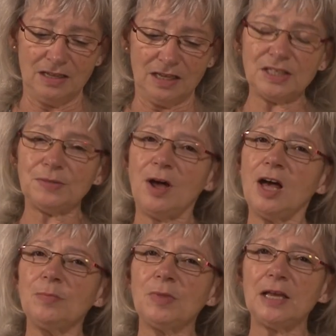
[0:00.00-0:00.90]
Es war
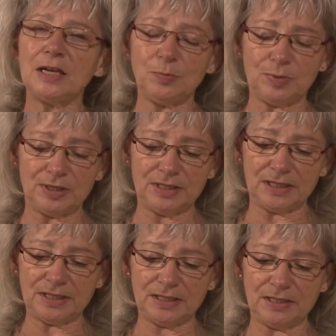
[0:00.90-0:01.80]
einmal eine
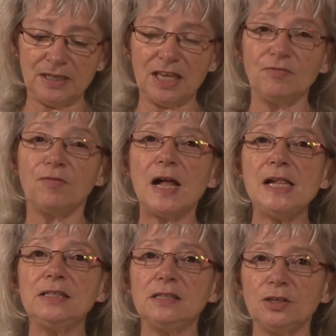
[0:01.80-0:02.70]
Prinzessin
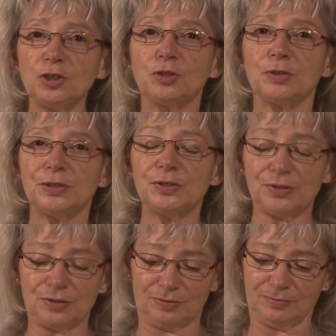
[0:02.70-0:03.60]
gewaltig
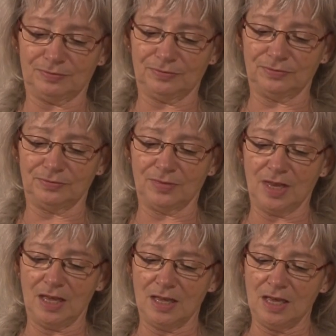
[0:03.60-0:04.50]
stolz.
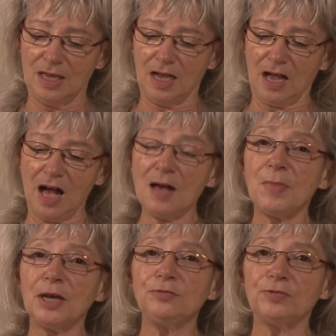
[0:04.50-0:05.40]

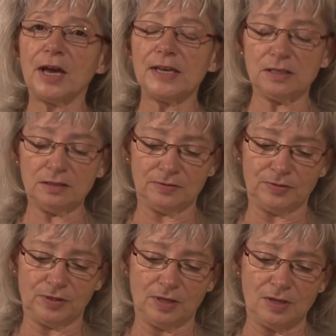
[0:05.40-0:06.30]
Kam ein Freier,
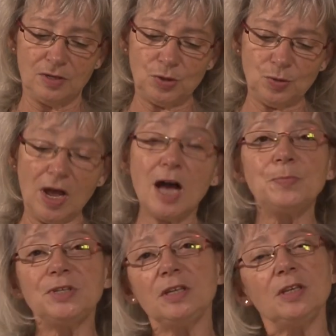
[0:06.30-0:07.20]
so
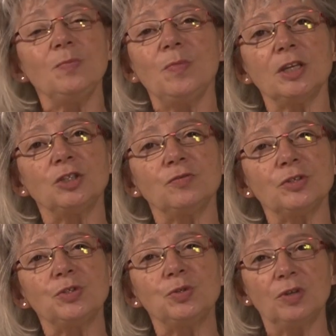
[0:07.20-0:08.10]
gab sie ihm
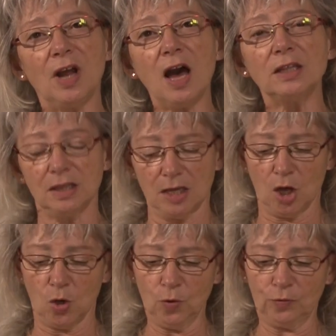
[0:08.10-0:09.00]
etwas zu raten
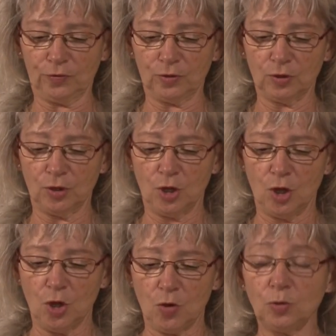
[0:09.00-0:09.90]
auf,
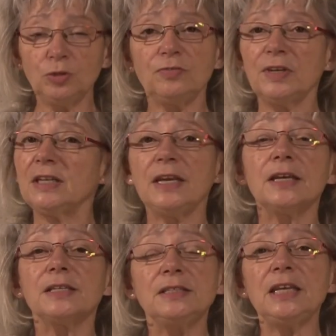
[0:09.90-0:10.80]
und wenn
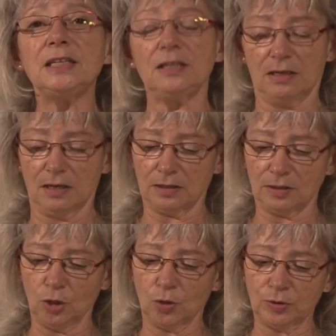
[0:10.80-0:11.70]
er es nicht
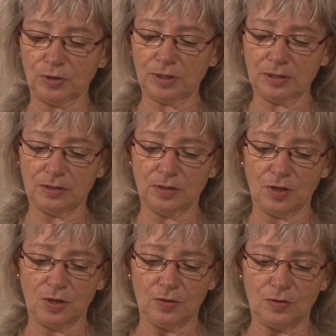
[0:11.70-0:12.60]
erraten konnte,
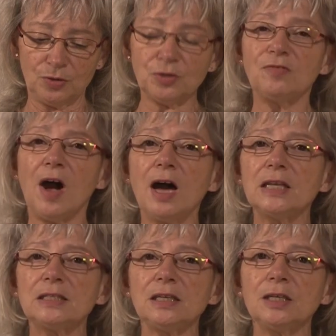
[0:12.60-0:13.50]
so
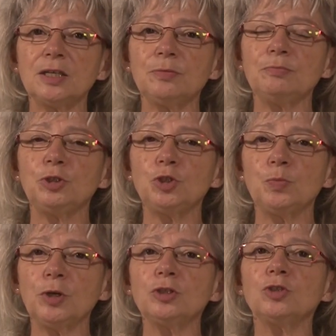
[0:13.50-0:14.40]
ward er mit
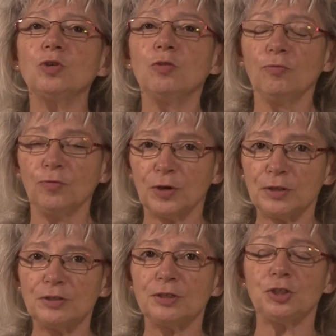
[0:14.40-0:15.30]
Spott
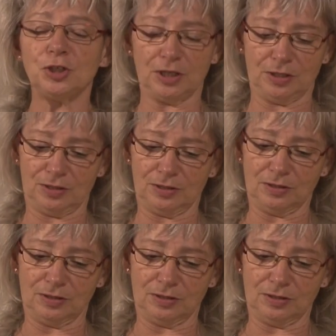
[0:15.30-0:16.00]
fortgeschickt.